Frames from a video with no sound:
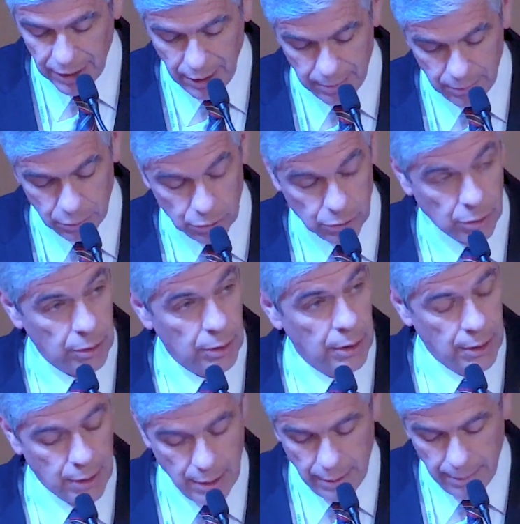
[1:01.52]
del mundo
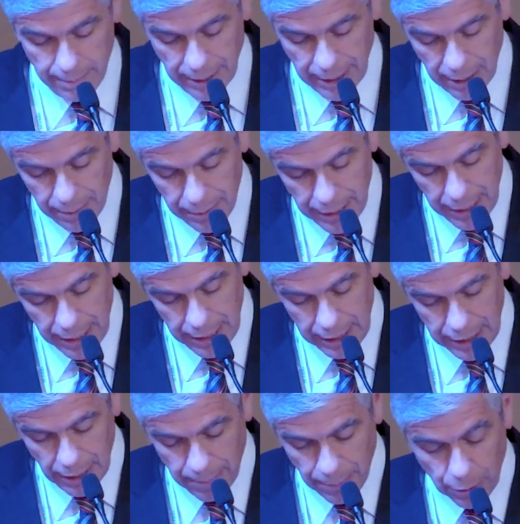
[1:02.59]
para el bien
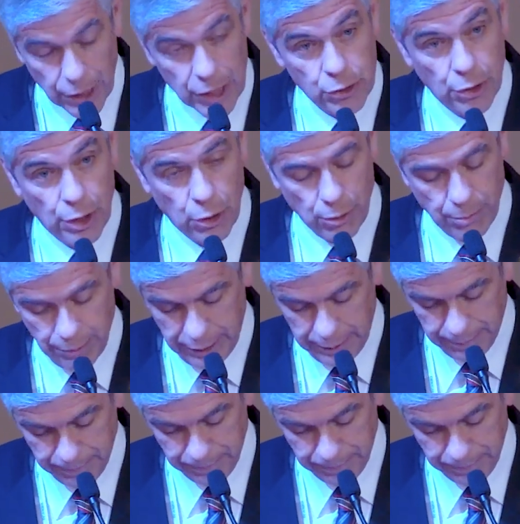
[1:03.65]
y el progreso del hombre.